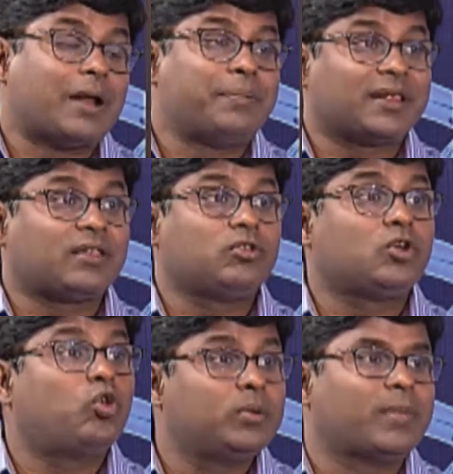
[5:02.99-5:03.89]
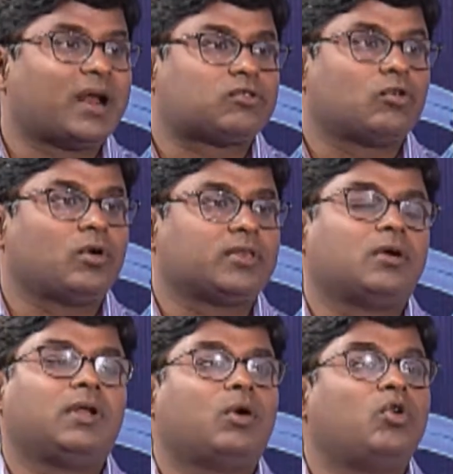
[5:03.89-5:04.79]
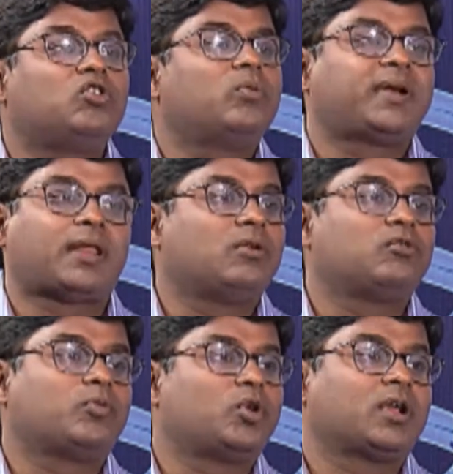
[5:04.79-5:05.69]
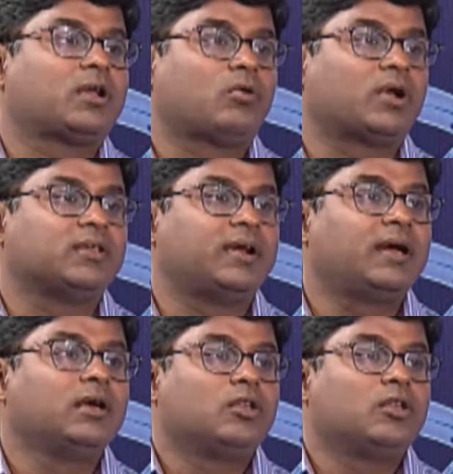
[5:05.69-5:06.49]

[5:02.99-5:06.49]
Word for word: আর ব্যথা যদি খুবই মারাত্মক হয় তাহলে ওই সময় সাধারণত পরীক্ষাটা করা যায় না